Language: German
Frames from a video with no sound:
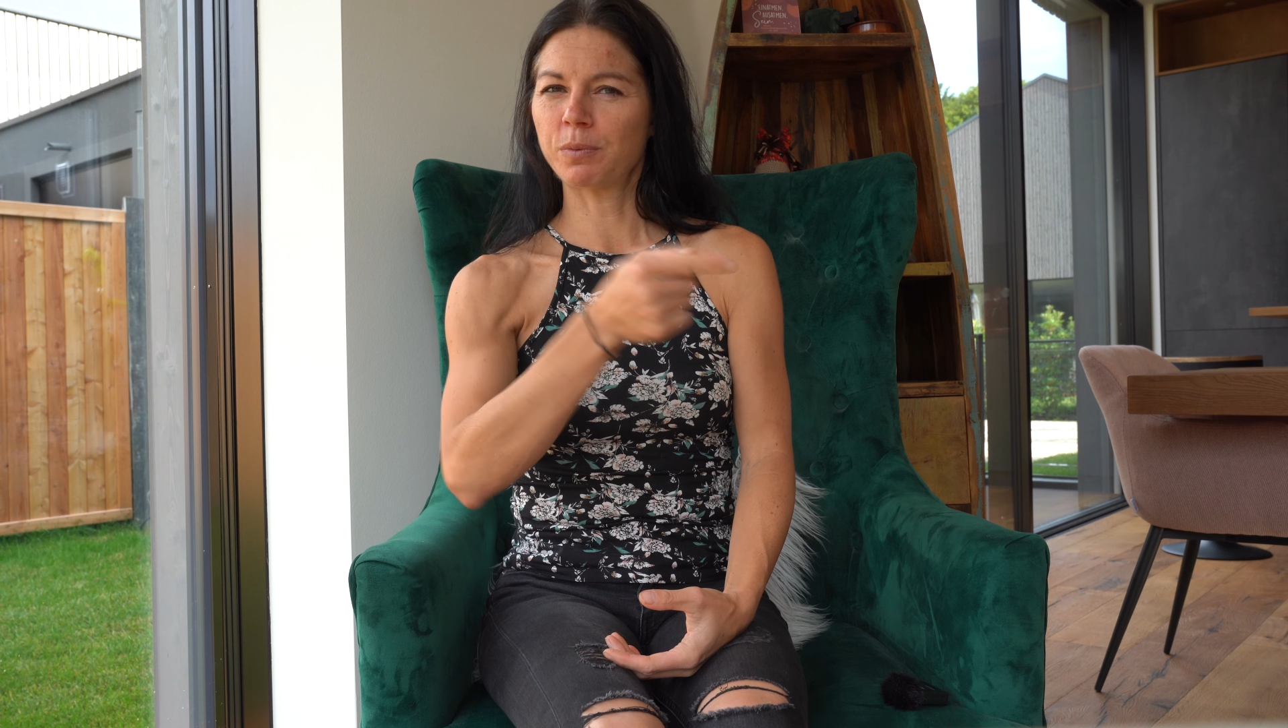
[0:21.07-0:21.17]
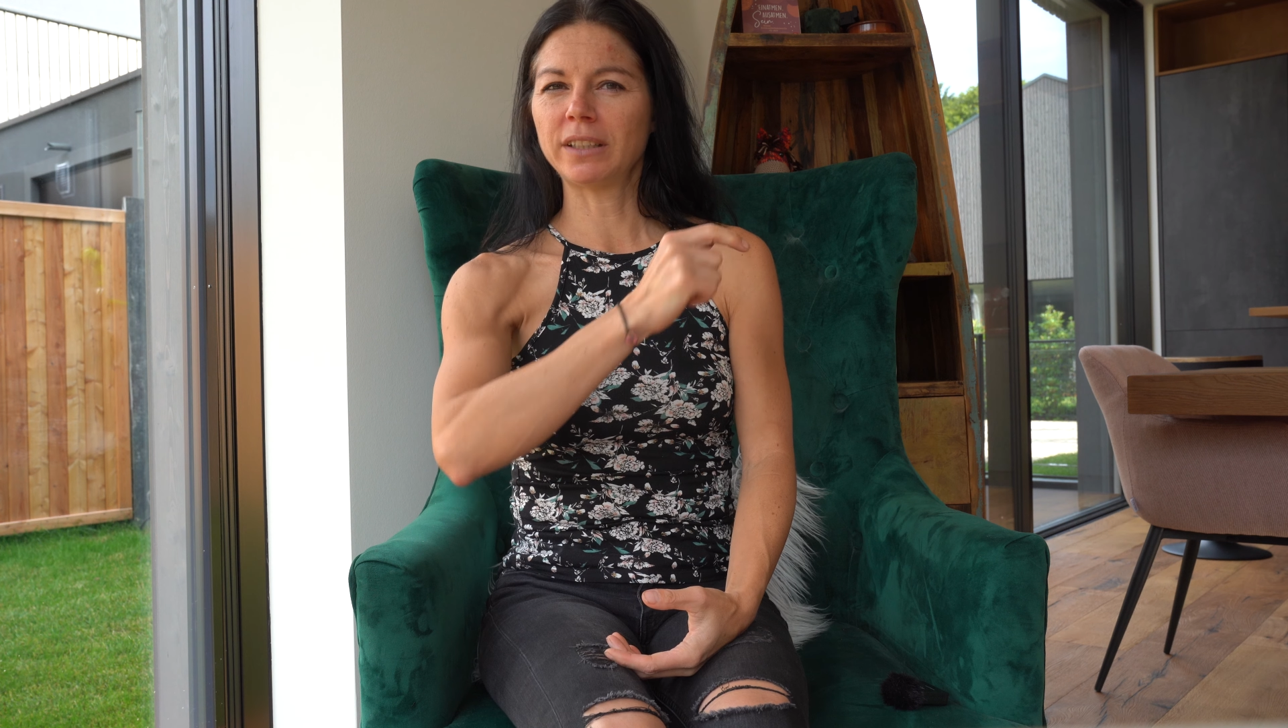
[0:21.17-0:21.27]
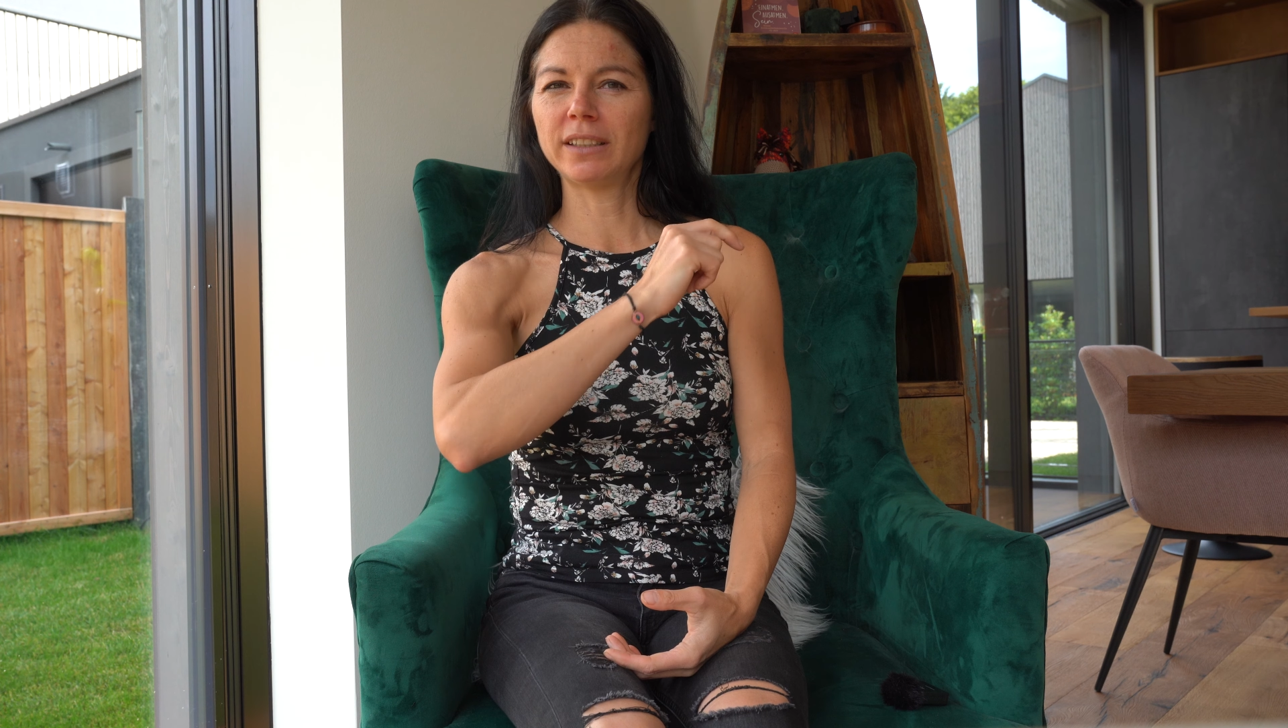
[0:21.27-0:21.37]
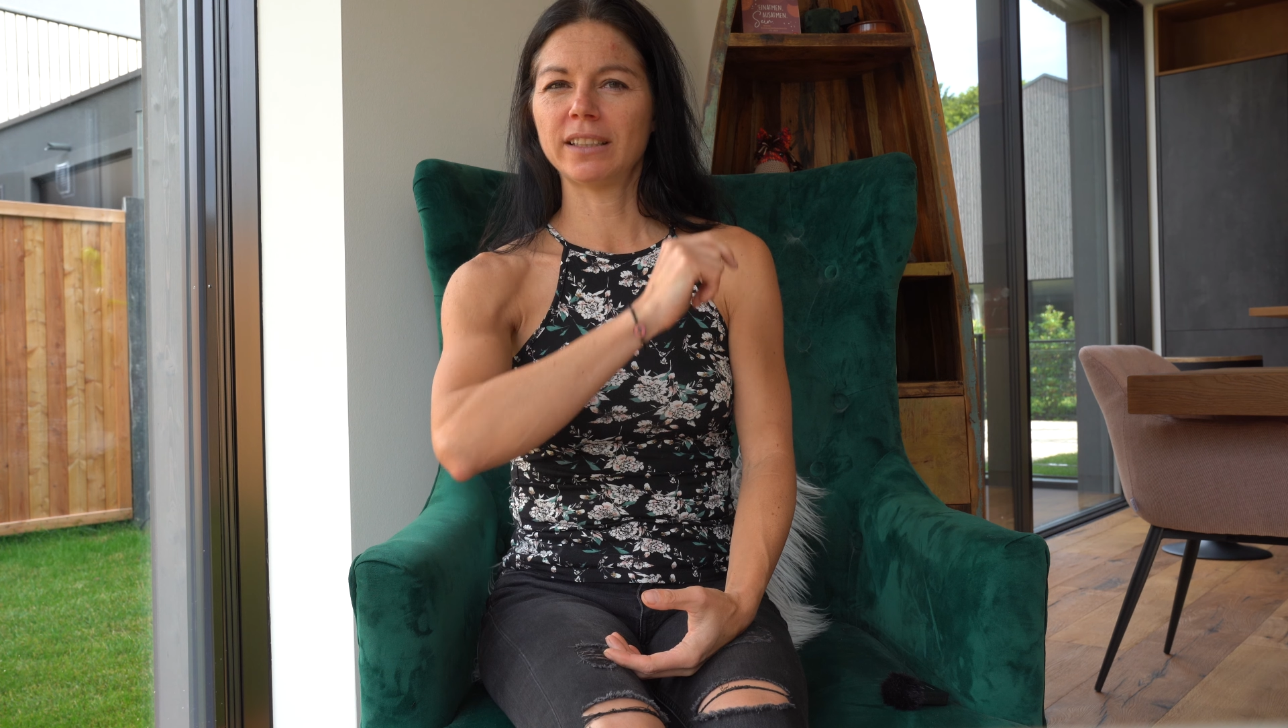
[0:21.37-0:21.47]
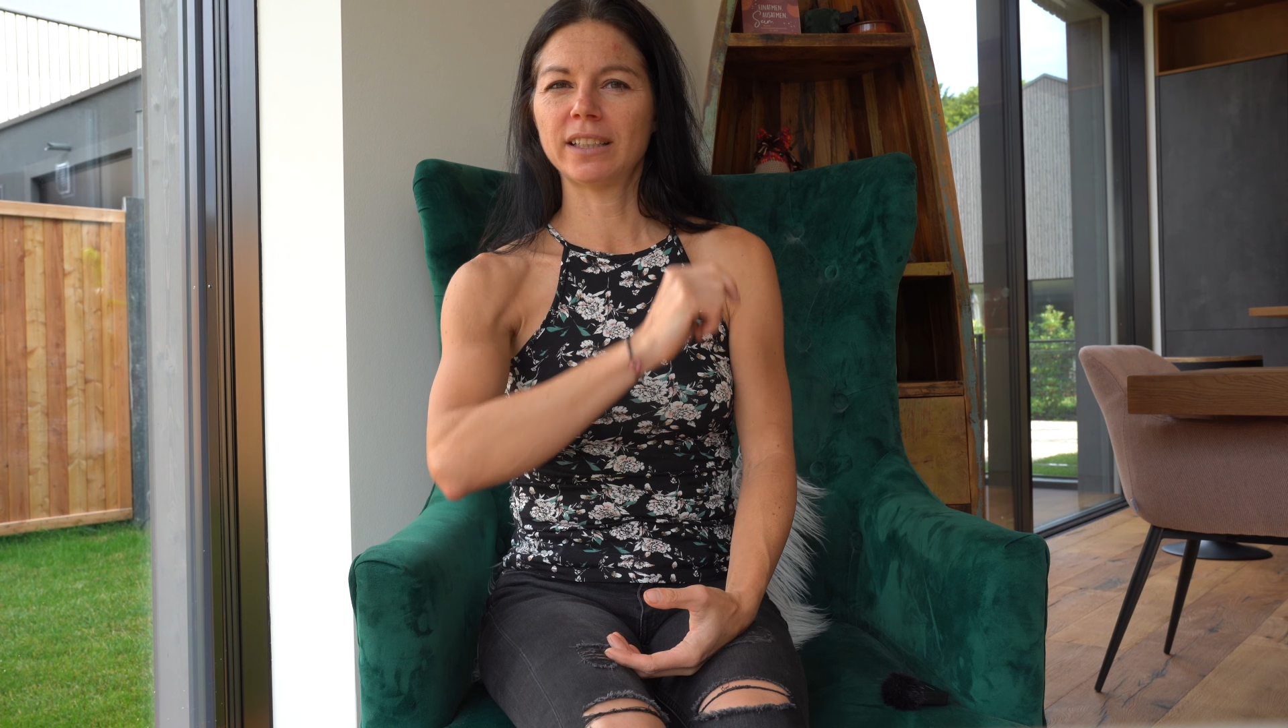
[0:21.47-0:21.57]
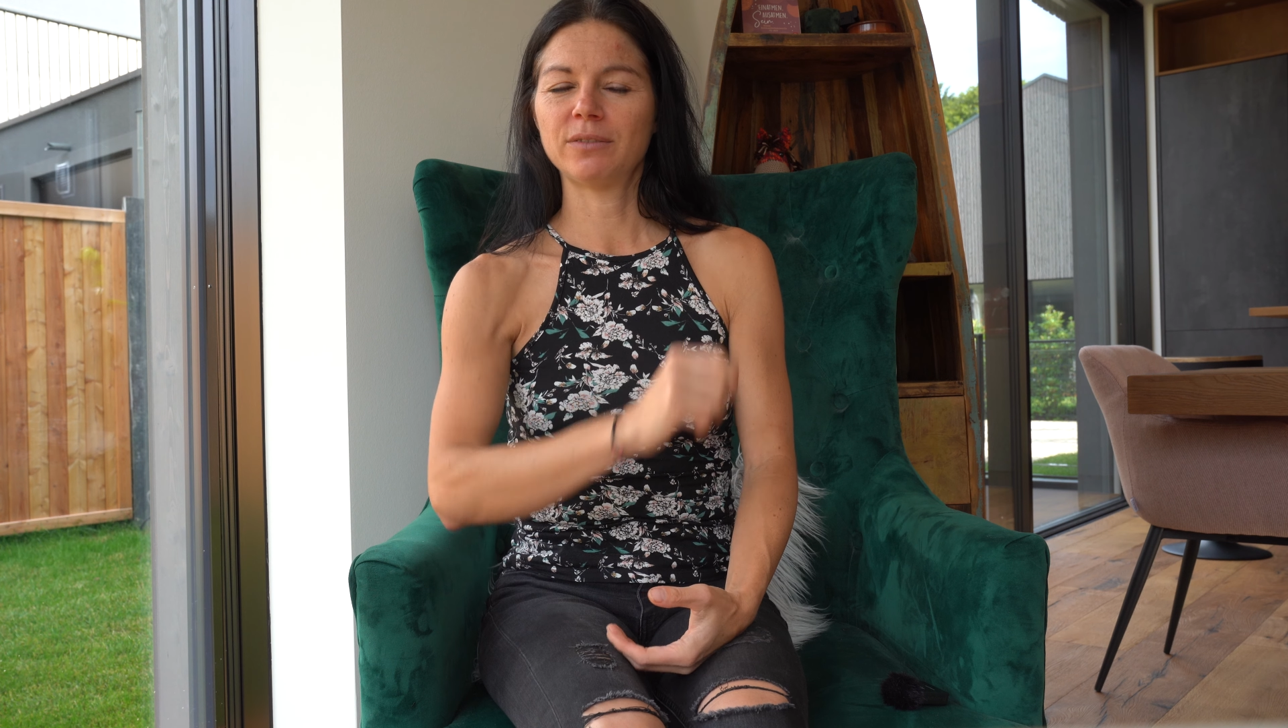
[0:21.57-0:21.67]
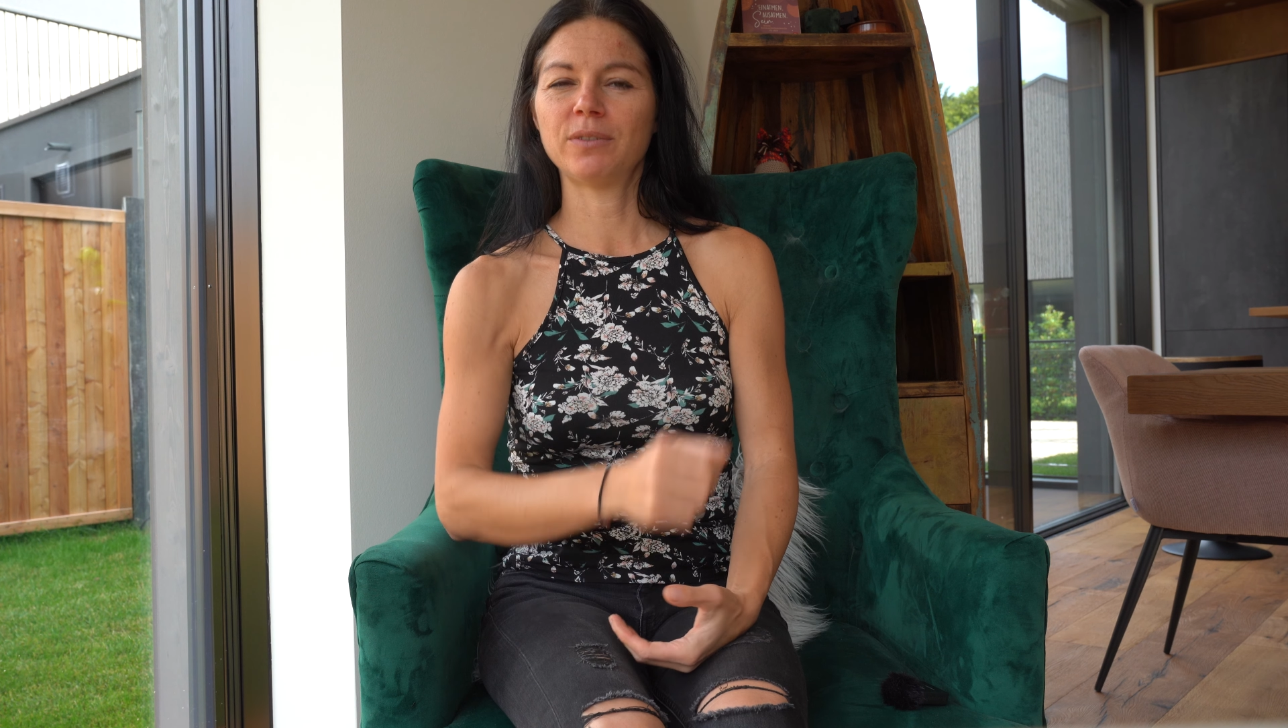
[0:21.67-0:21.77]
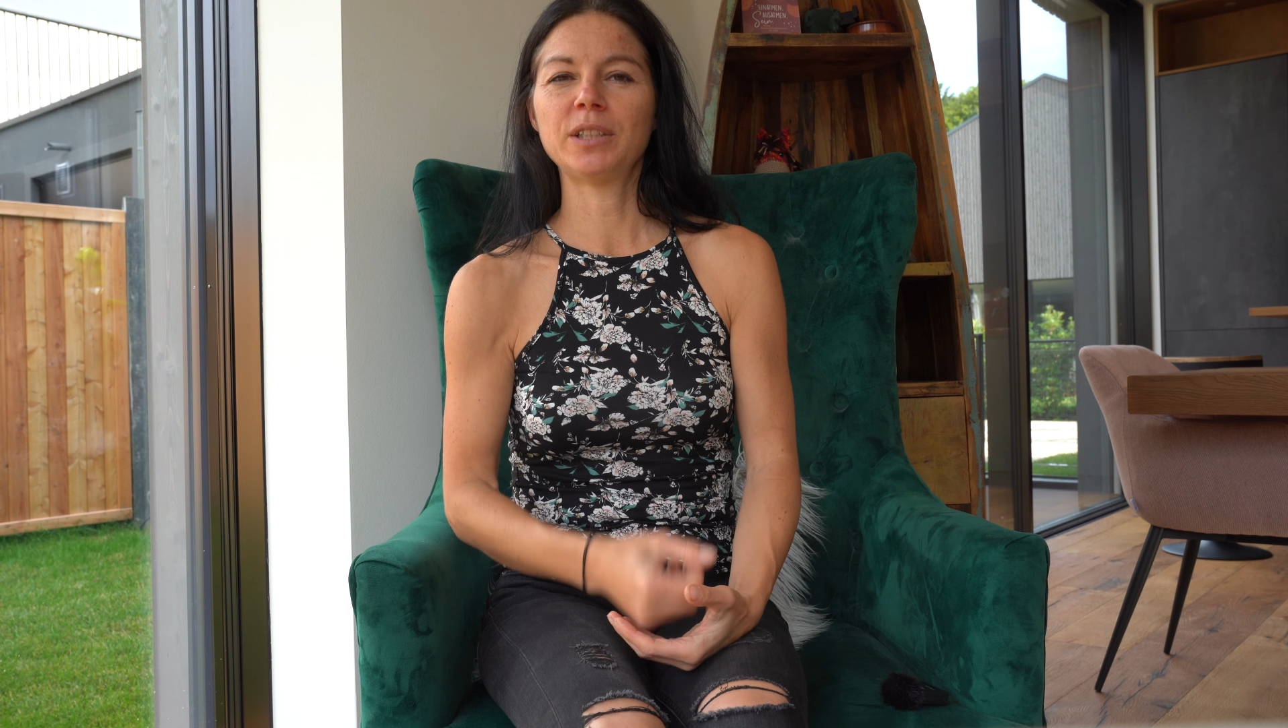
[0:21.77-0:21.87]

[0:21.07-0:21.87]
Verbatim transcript: spannend an,